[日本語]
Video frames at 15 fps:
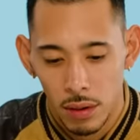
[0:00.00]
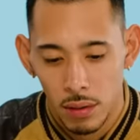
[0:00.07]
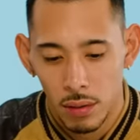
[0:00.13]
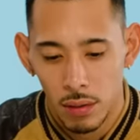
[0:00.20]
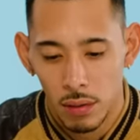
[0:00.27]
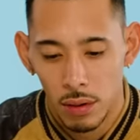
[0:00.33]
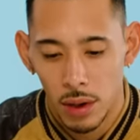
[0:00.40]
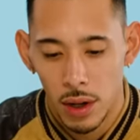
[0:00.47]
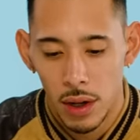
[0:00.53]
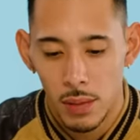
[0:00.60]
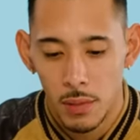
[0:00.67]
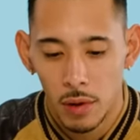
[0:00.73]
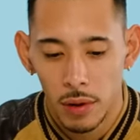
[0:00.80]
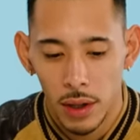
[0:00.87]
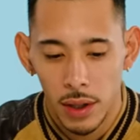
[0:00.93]
この何
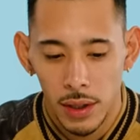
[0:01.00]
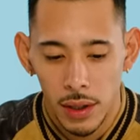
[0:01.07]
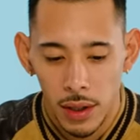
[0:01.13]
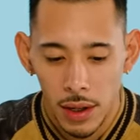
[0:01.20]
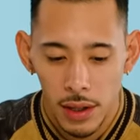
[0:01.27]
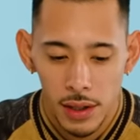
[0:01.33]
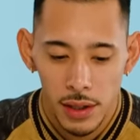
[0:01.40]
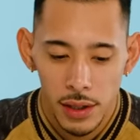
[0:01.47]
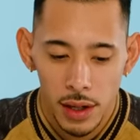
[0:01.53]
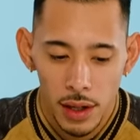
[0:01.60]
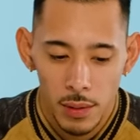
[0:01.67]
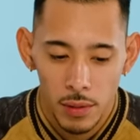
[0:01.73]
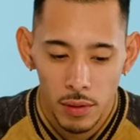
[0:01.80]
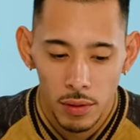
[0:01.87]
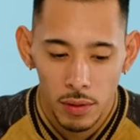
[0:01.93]
も足せないし
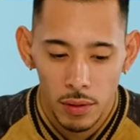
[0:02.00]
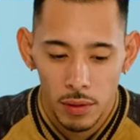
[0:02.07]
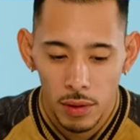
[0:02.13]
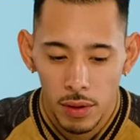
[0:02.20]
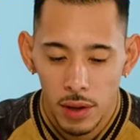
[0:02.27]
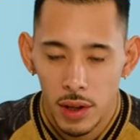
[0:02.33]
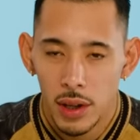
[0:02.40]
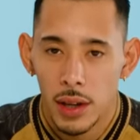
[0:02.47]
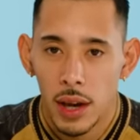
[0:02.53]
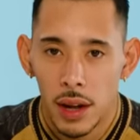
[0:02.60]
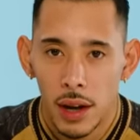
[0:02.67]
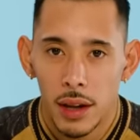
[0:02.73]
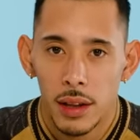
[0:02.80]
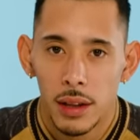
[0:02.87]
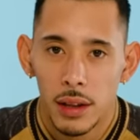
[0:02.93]
何も引け
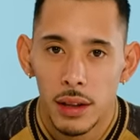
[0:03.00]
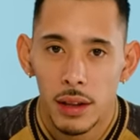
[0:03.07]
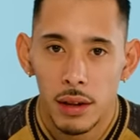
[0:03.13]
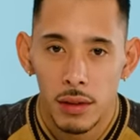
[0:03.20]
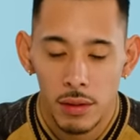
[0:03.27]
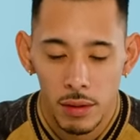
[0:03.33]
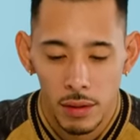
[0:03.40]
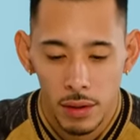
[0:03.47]
ないっていう